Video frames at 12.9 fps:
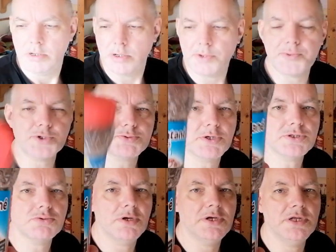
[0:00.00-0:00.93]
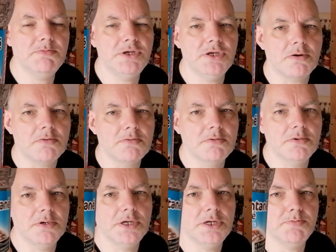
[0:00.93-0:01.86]
Euh, franchement, celui-là, il est meilleur.
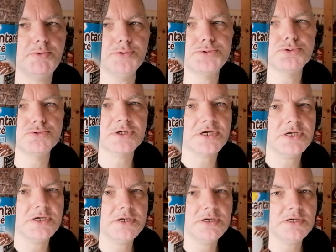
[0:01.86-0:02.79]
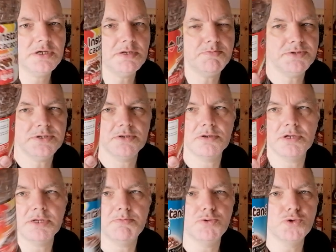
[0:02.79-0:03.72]
Il est plus sucré et puis
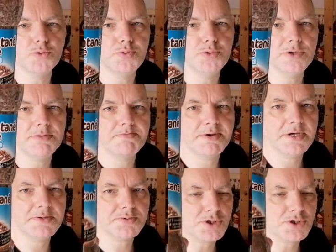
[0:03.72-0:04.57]
euh, il est beaucoup plus épais.